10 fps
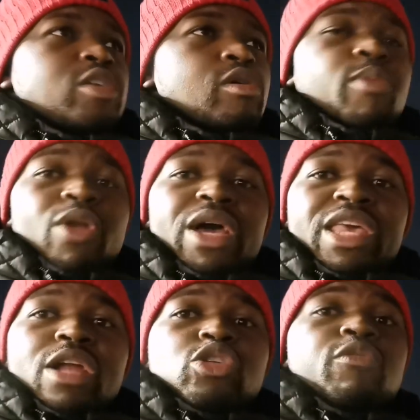Raison pour
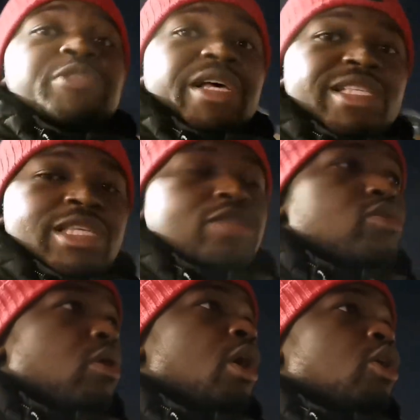laquelle je vous
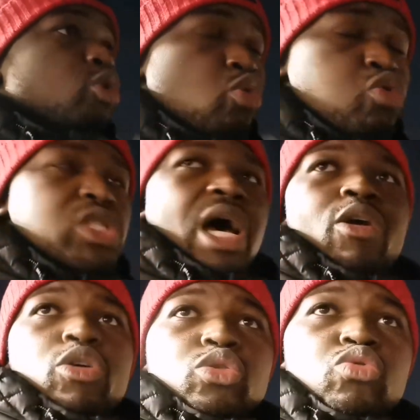incite tous,
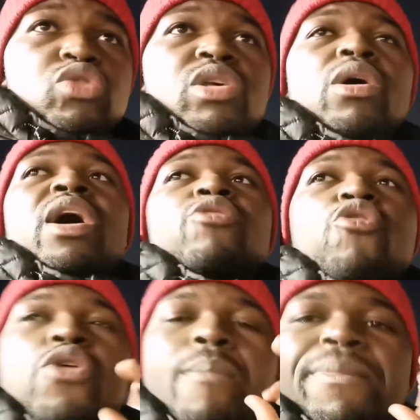alors tous,
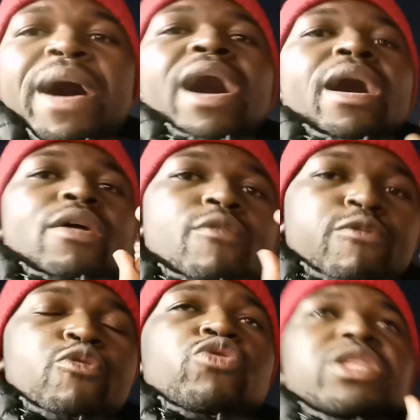de ne pas
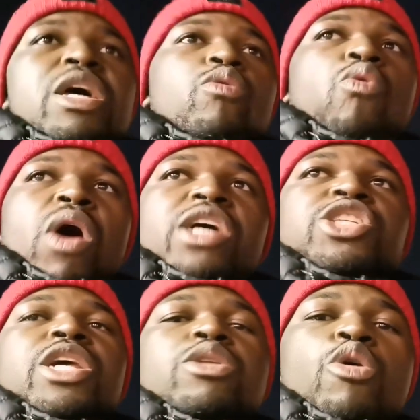vous
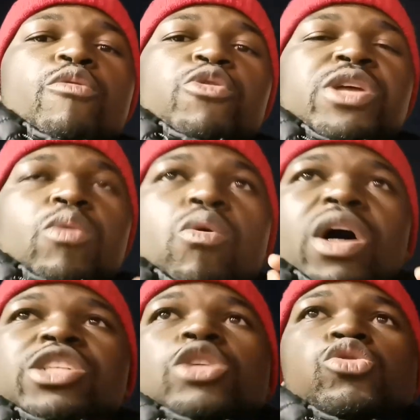décourager. Ne vous
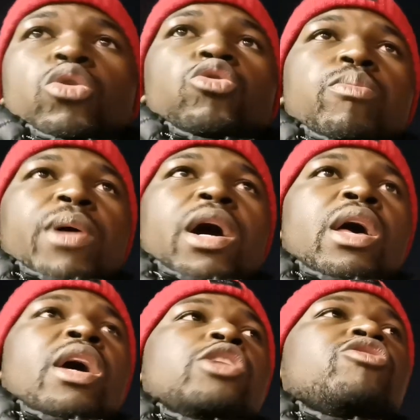découragez surtout pas.